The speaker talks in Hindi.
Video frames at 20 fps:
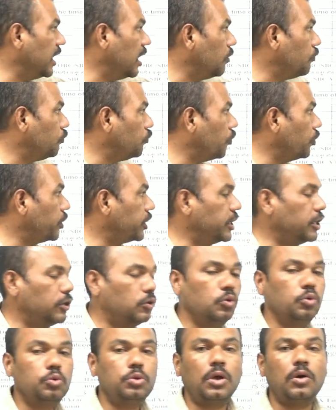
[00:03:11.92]
है फोर्टी
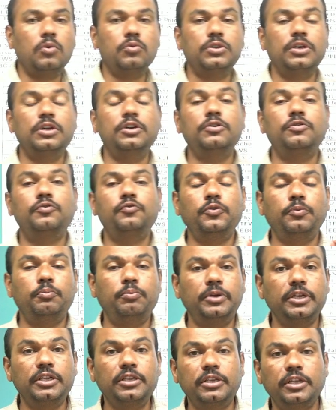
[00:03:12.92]
टू थाउजेंड
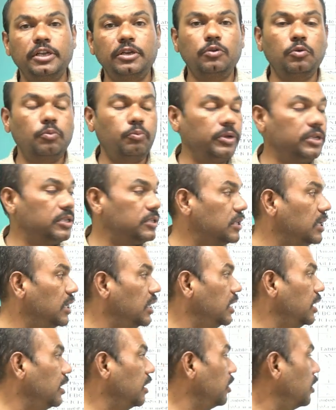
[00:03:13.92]
फिफ्टी थ्री रुपीज़
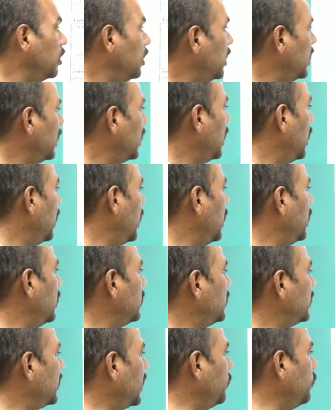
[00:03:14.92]

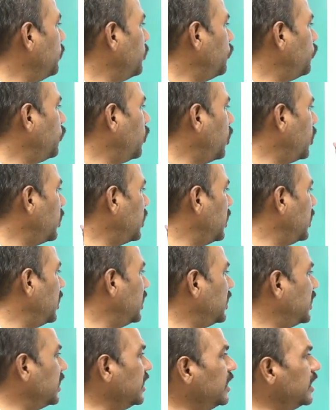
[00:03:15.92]
सेम फॉर
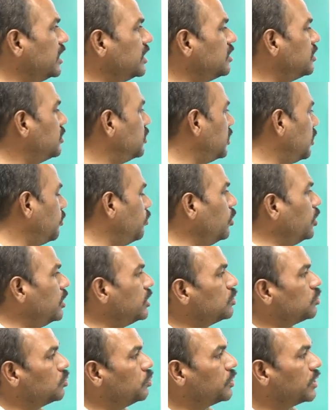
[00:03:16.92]
टी एस डब्ल्यू
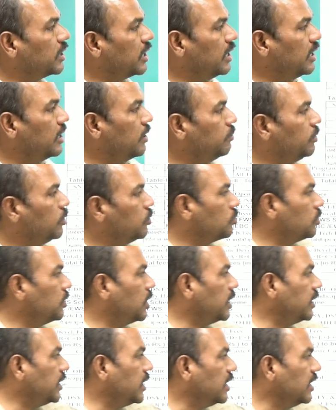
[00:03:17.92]
एस उनके लिए भी
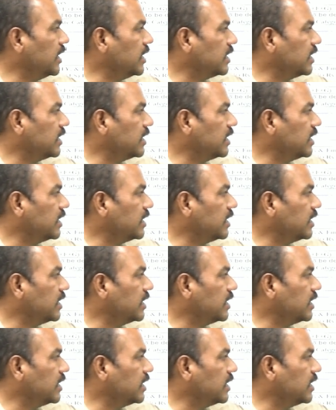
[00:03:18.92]
उतना ही है